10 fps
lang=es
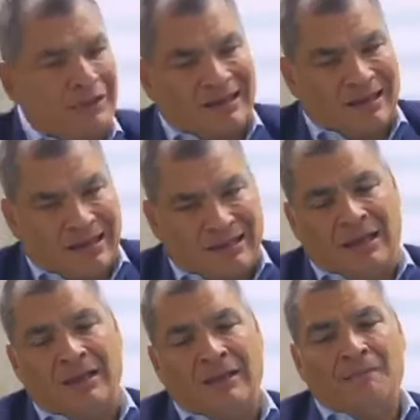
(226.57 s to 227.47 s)
y es una
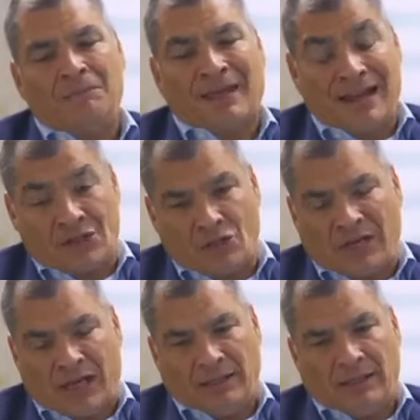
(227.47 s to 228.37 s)
tragedia
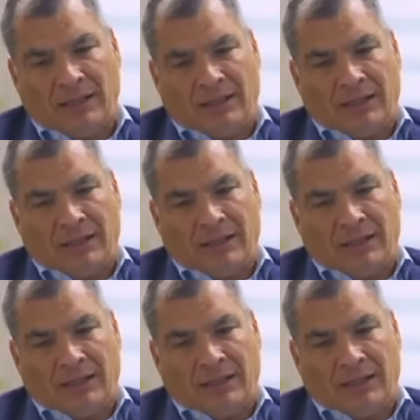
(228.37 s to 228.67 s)
nacional.